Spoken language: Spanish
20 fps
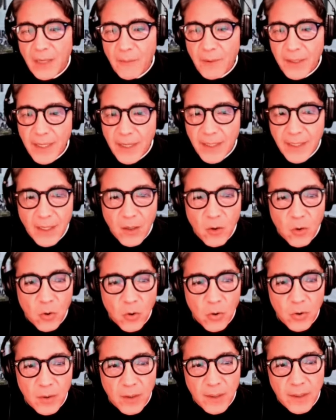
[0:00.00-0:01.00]
en la mañana
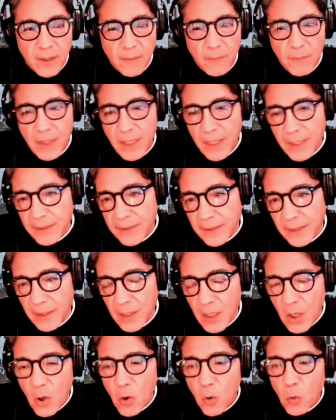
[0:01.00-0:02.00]
eh,
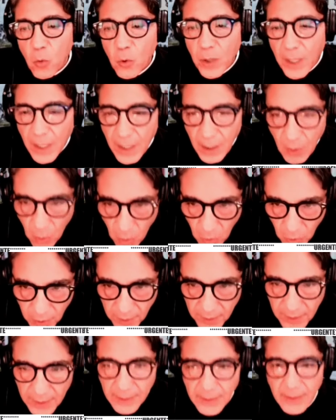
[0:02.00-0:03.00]
mediante una
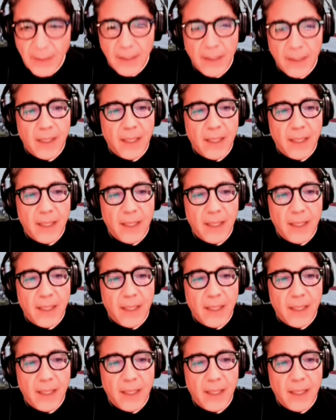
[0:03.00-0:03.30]
orden